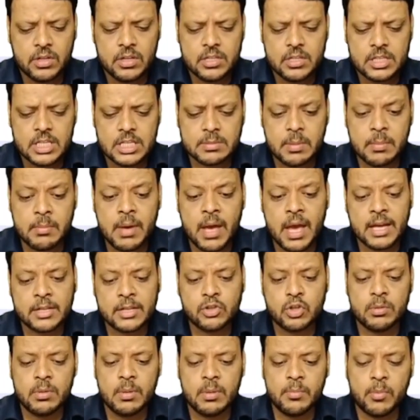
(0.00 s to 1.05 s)
इसमें मैं
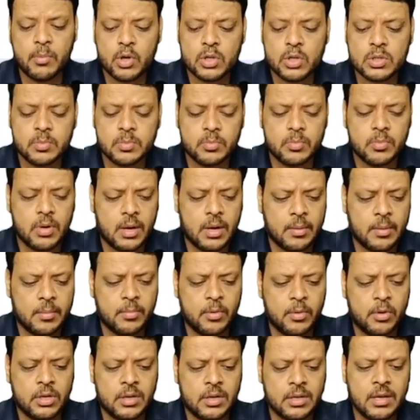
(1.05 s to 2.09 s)
एक्चुअली बॉक्स
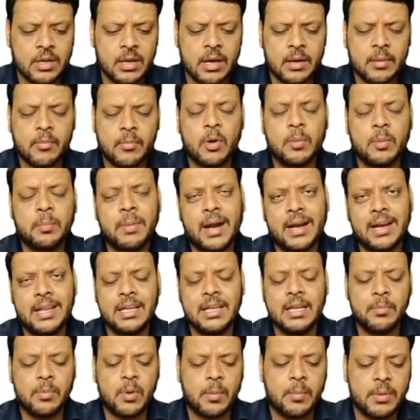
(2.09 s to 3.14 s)
बॉर्डर की और पैडिंग
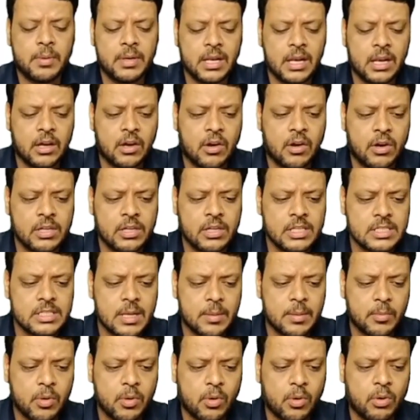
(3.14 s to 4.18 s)
की प्रॉपर्टी लगाऊंगा जिससे
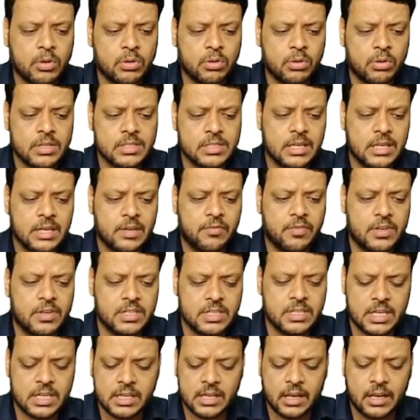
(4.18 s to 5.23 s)
आपको और थोड़ा सा
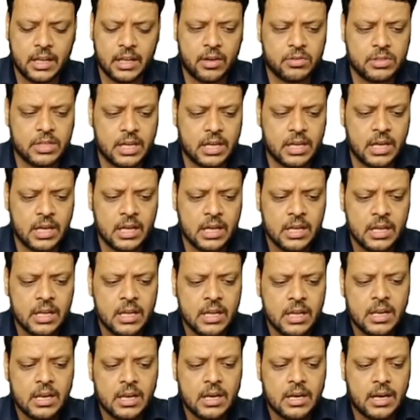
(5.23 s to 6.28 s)
डिफ्रेंशिएट क्लियर हो जाएगा
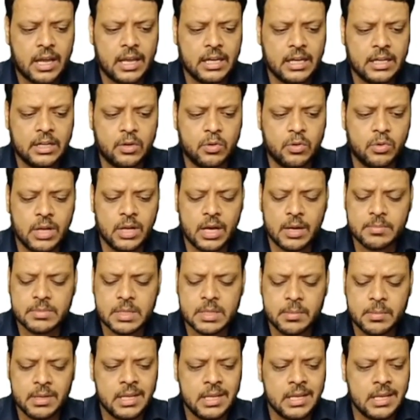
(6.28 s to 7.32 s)
लाइक टू नाम से
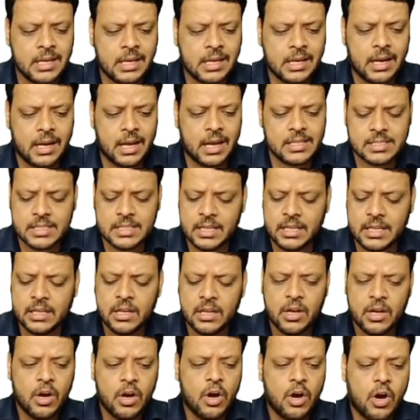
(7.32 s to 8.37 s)
मैंने एक क्लास ली
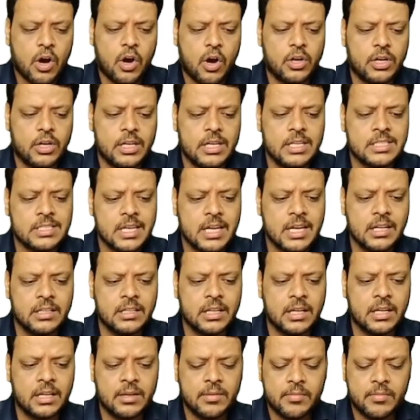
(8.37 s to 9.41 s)
और इसके अंदर